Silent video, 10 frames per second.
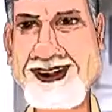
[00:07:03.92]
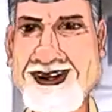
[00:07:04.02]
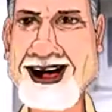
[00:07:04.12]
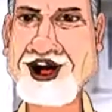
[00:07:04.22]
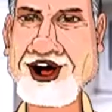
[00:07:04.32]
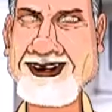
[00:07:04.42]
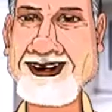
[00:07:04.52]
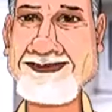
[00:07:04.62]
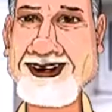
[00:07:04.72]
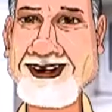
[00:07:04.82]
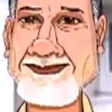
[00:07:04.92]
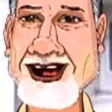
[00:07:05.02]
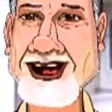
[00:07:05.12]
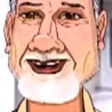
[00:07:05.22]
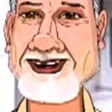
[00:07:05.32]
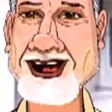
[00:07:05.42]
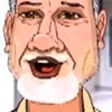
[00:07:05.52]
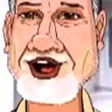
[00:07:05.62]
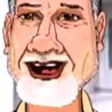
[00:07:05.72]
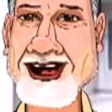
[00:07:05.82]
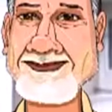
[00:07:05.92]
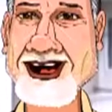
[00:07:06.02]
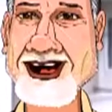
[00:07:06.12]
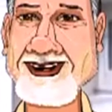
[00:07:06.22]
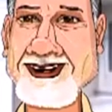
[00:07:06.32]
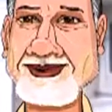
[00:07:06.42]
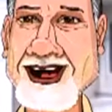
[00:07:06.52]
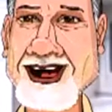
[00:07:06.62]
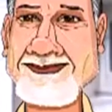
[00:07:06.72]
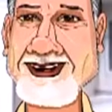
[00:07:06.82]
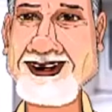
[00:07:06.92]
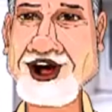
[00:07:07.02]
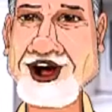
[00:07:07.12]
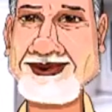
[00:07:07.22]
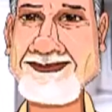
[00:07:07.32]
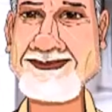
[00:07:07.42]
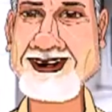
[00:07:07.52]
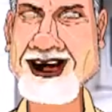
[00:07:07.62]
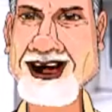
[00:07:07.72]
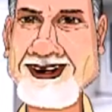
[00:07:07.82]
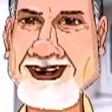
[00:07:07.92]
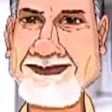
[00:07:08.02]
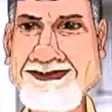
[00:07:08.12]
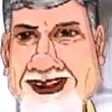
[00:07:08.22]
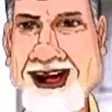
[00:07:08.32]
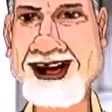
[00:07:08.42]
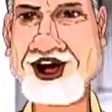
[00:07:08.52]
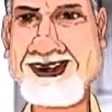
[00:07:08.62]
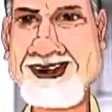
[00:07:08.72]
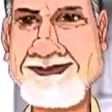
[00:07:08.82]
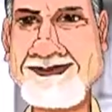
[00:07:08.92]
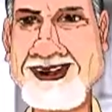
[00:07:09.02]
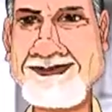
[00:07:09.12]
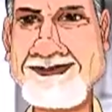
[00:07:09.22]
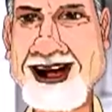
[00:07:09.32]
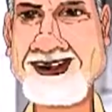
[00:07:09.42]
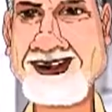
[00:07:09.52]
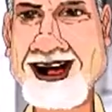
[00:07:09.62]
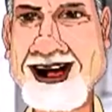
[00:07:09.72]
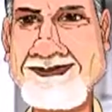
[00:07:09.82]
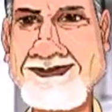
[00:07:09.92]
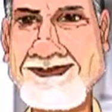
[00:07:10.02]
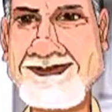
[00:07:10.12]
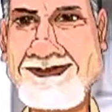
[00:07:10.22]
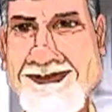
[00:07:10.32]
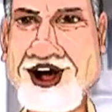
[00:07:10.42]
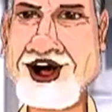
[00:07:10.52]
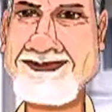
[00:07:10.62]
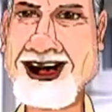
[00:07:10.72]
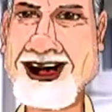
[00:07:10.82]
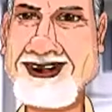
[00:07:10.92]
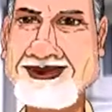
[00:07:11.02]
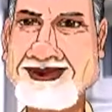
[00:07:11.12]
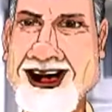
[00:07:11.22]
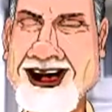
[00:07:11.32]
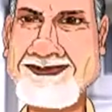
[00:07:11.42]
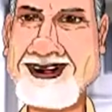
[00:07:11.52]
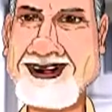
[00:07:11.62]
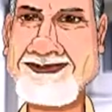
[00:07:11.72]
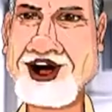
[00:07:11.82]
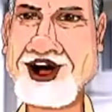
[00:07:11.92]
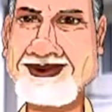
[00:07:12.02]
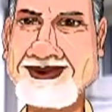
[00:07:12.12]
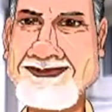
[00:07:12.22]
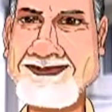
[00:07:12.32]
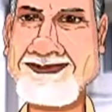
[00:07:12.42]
ఏ చంద్రబాబు ఒక్క మాట చెప్తే వెయ్యేళ్ళు దాని మీద నిలబడతాడని చెప్పి మీకు నేను తెలియజేస్తా ఉన్నాను ఆ మాదిరిగా మనం ముందుకు పోదాం తమ్ముళ్ళు